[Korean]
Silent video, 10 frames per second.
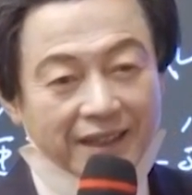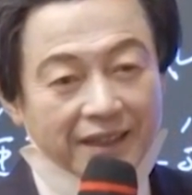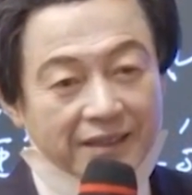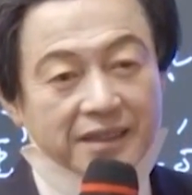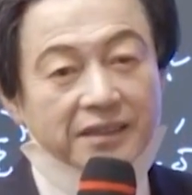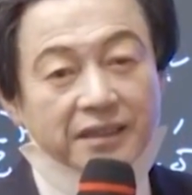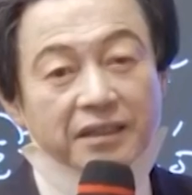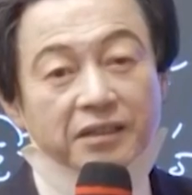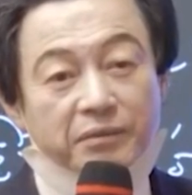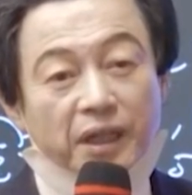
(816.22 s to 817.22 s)
그래서
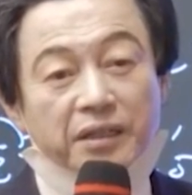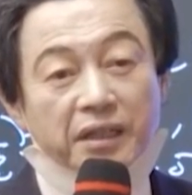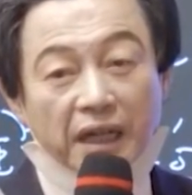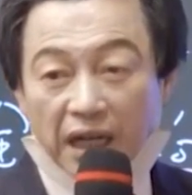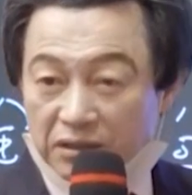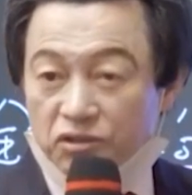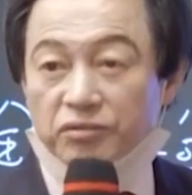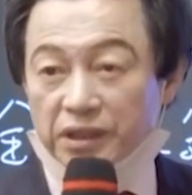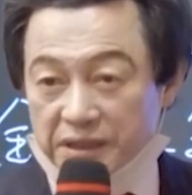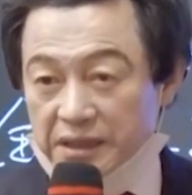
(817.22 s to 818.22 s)
이걸 여러분한테 내가 안
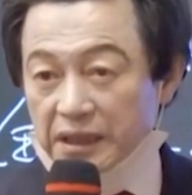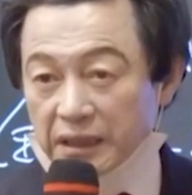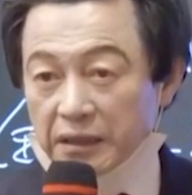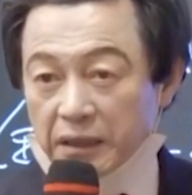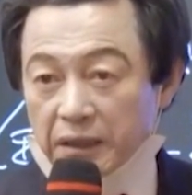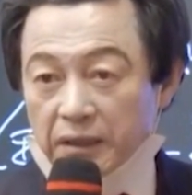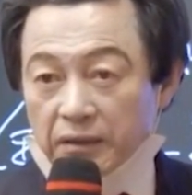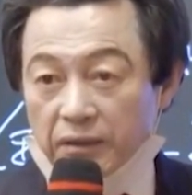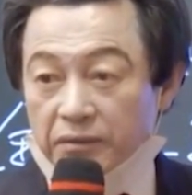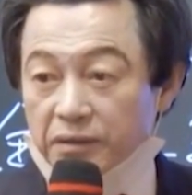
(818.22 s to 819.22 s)
주고 있지.
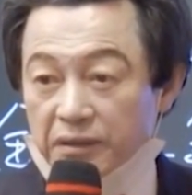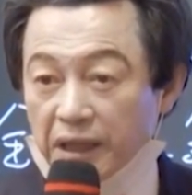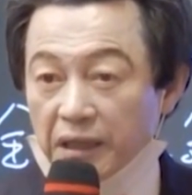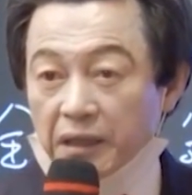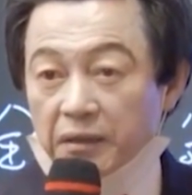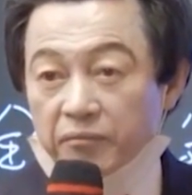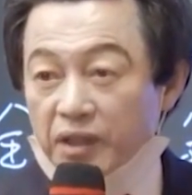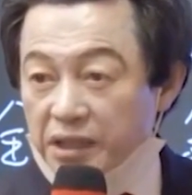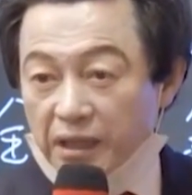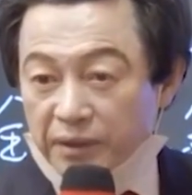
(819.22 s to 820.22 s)
어, 그런데
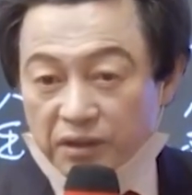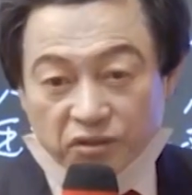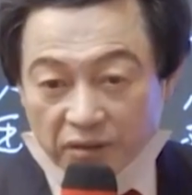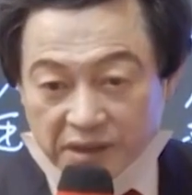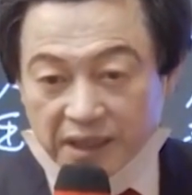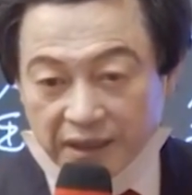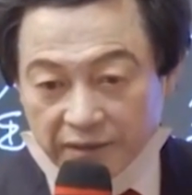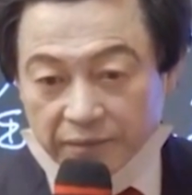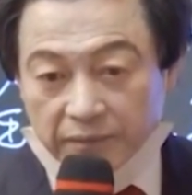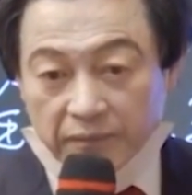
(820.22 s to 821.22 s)
몇 사람한테 줬지?
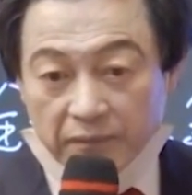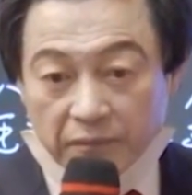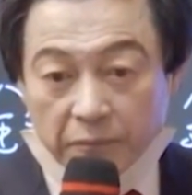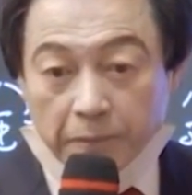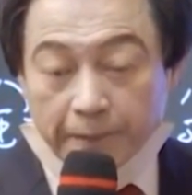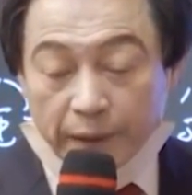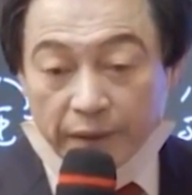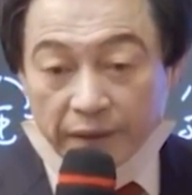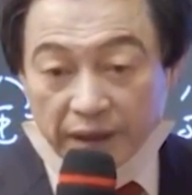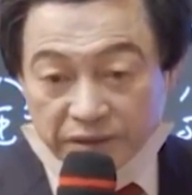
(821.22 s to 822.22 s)

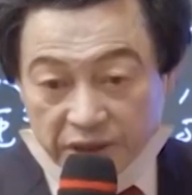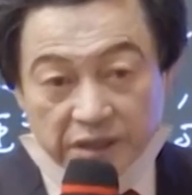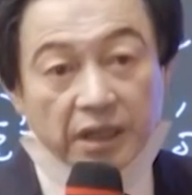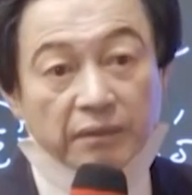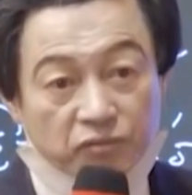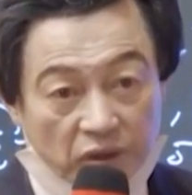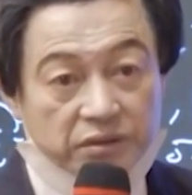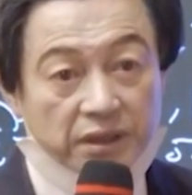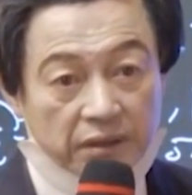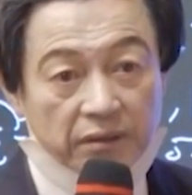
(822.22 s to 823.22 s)
한 세 사람
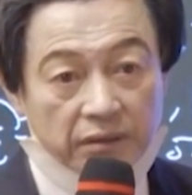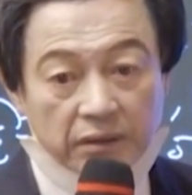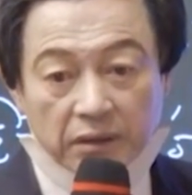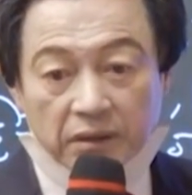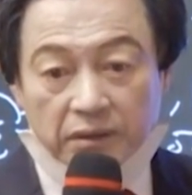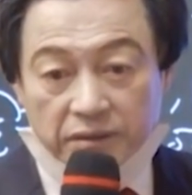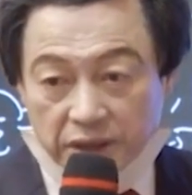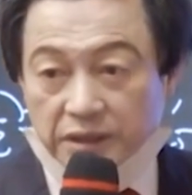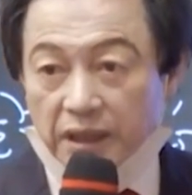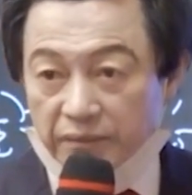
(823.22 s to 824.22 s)
줬어요.
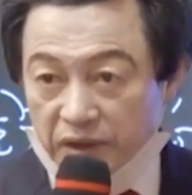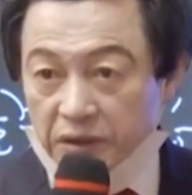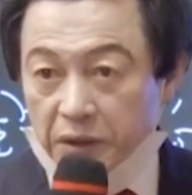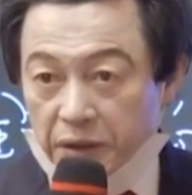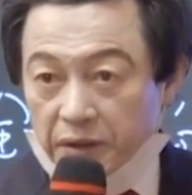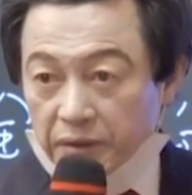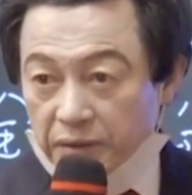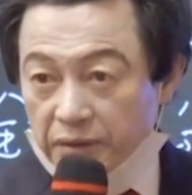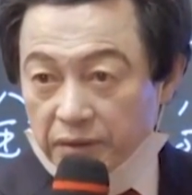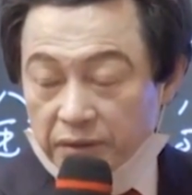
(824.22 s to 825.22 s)
세 사람은
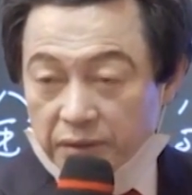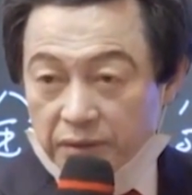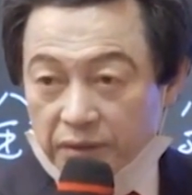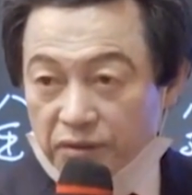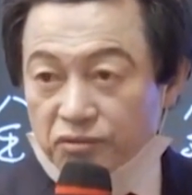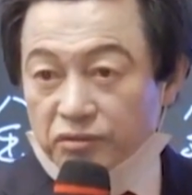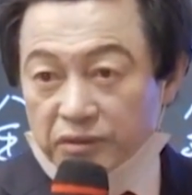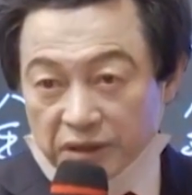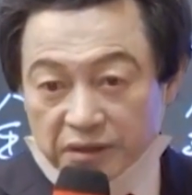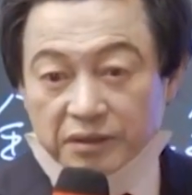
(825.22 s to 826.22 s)
어, 건축
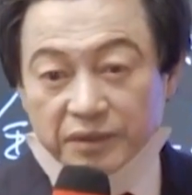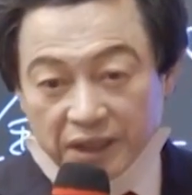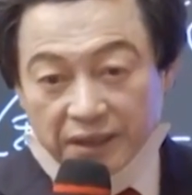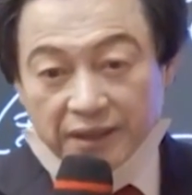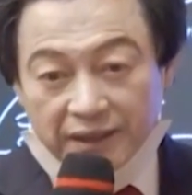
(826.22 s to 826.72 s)
헌금이